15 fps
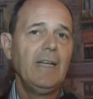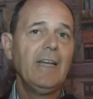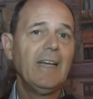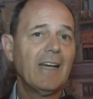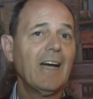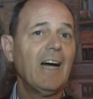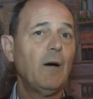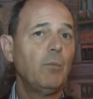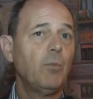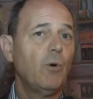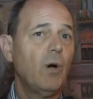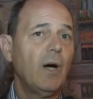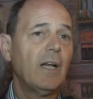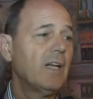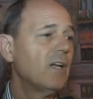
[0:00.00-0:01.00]
in
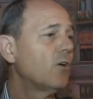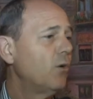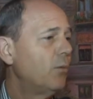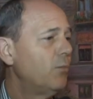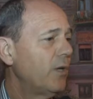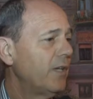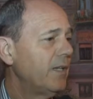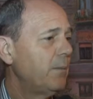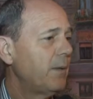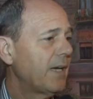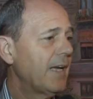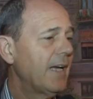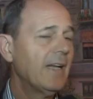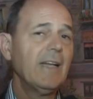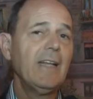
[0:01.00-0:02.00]
capo al comune di
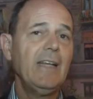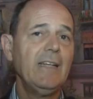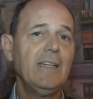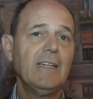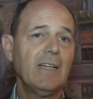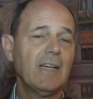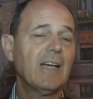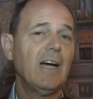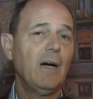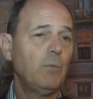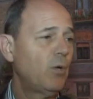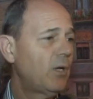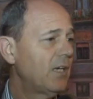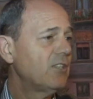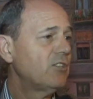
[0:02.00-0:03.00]
Pagani, in
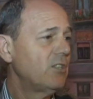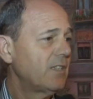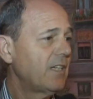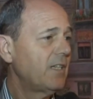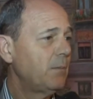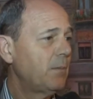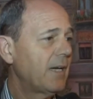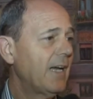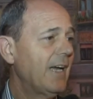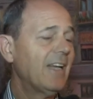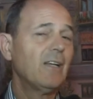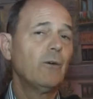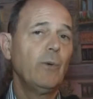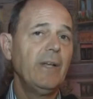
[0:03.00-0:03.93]
capo alla città di Pagani.